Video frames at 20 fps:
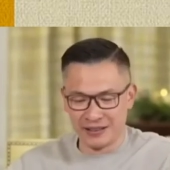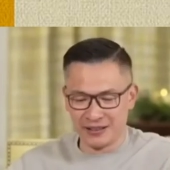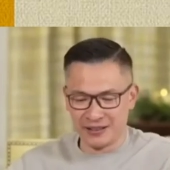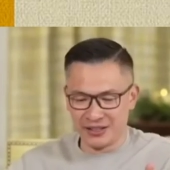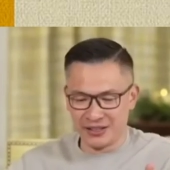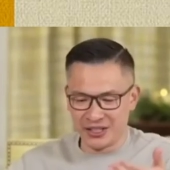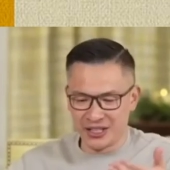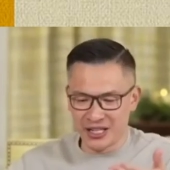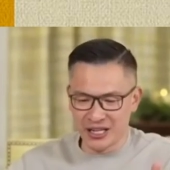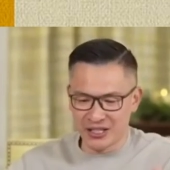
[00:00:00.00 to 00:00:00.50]

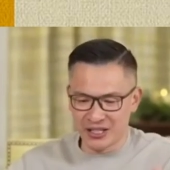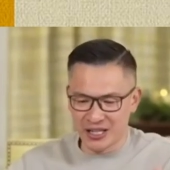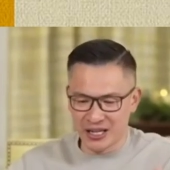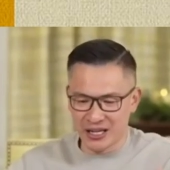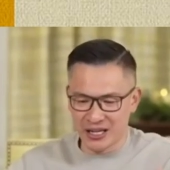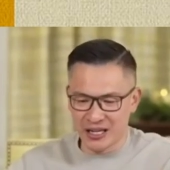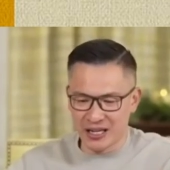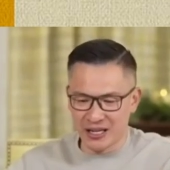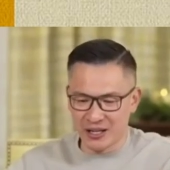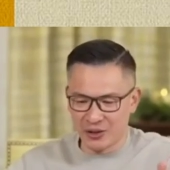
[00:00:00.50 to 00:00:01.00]

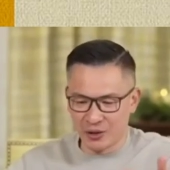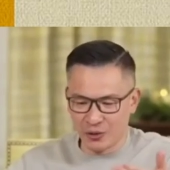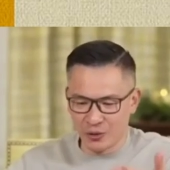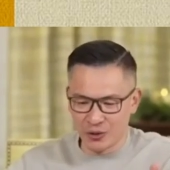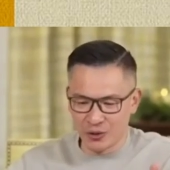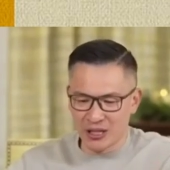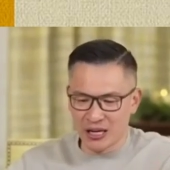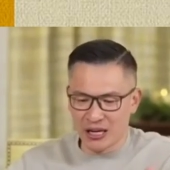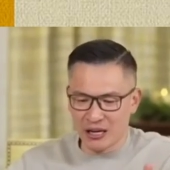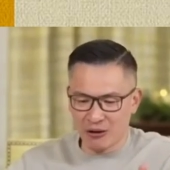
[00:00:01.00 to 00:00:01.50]
sia-sialah
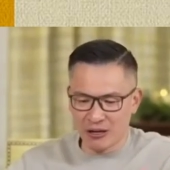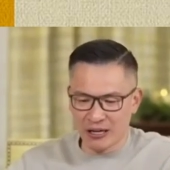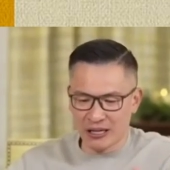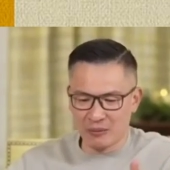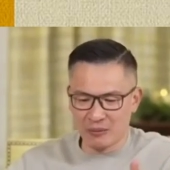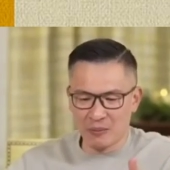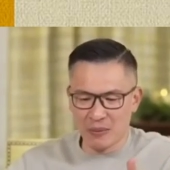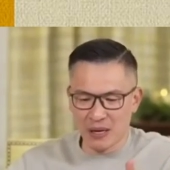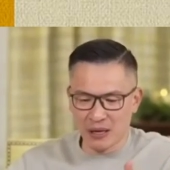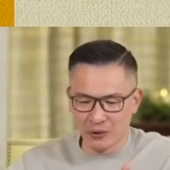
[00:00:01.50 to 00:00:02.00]
usaha orang
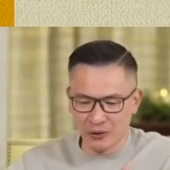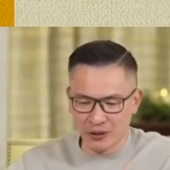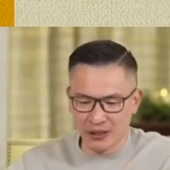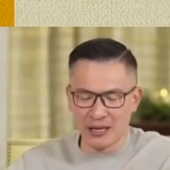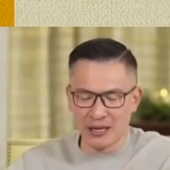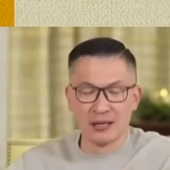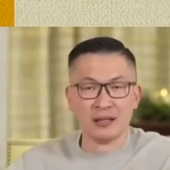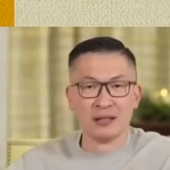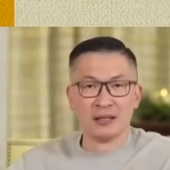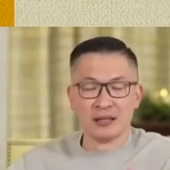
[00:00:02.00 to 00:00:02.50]
yang membangunnya.